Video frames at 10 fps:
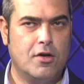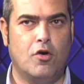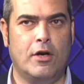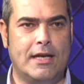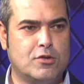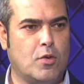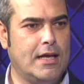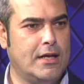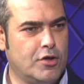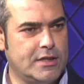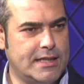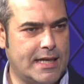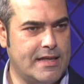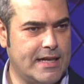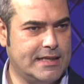con le squadre del nord
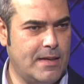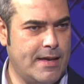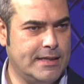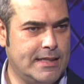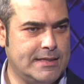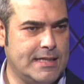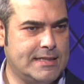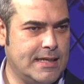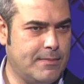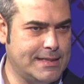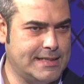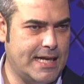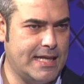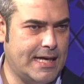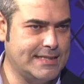Italia direttamente, senza
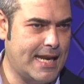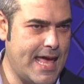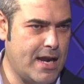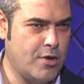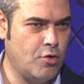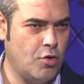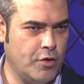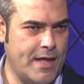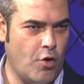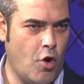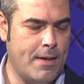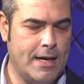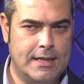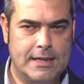passare da Salerno o da Roma.